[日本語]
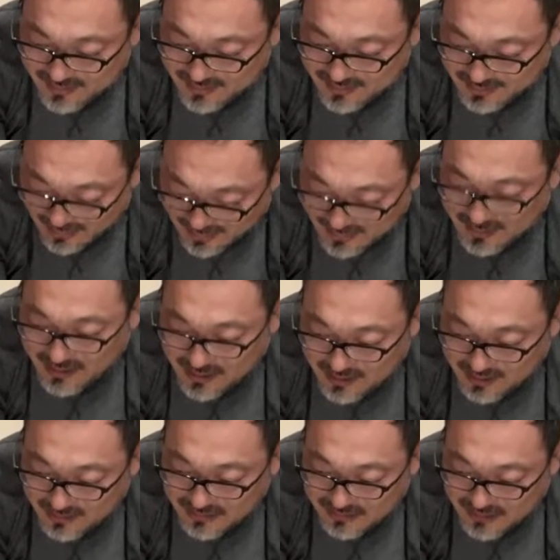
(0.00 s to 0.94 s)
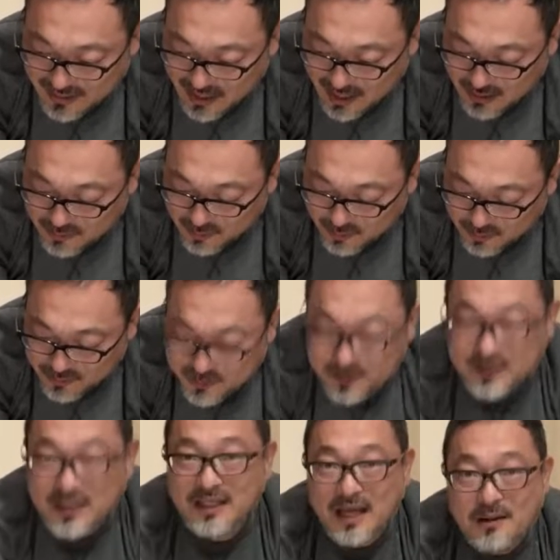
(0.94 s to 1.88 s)
いや、だから、あの、普
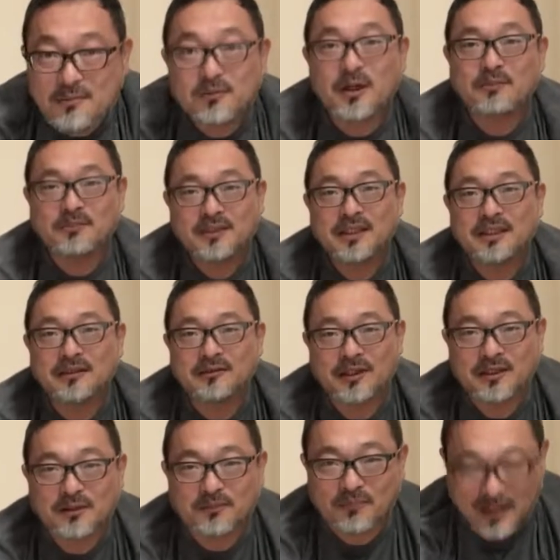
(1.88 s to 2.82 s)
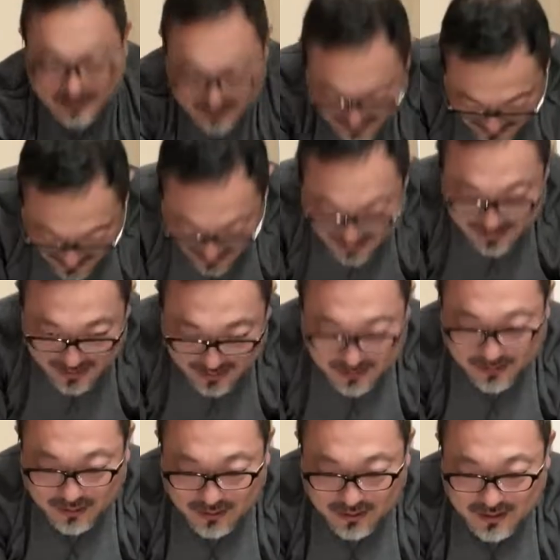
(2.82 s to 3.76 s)
通じゃないものは見せてくれるんですよ。間違いな
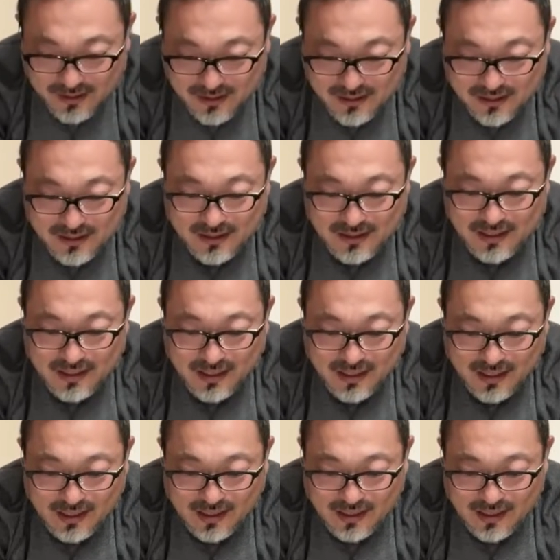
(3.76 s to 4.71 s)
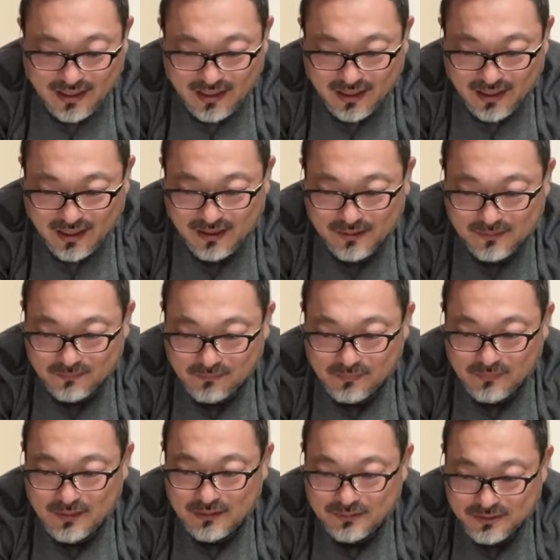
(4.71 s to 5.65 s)
く。えー、
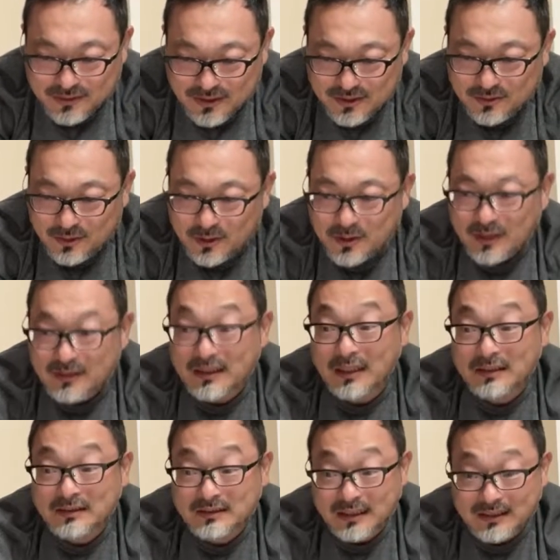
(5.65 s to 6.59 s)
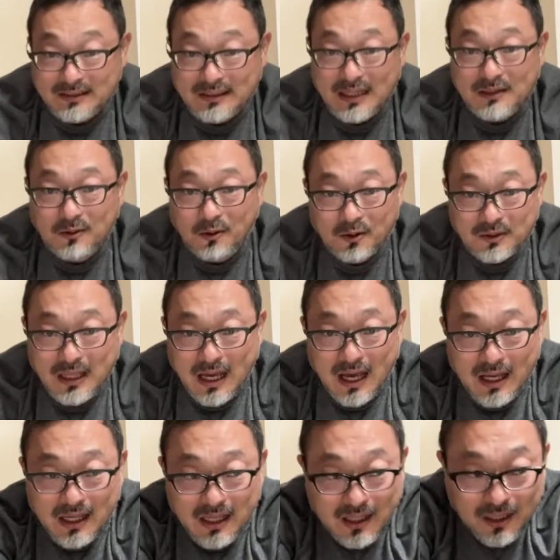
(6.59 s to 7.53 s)
普通の人だったら絶対こん
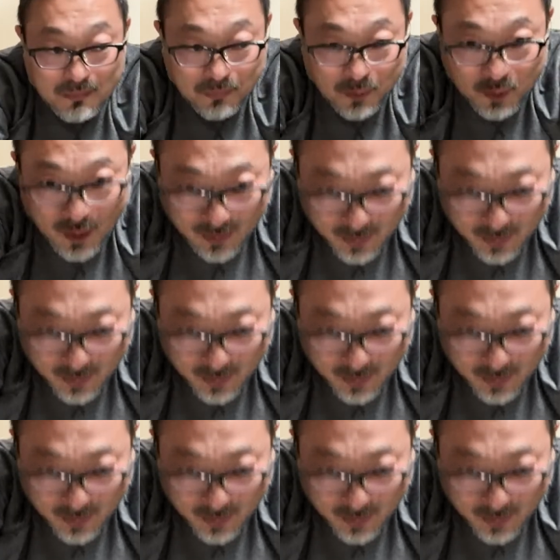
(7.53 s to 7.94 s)
なものは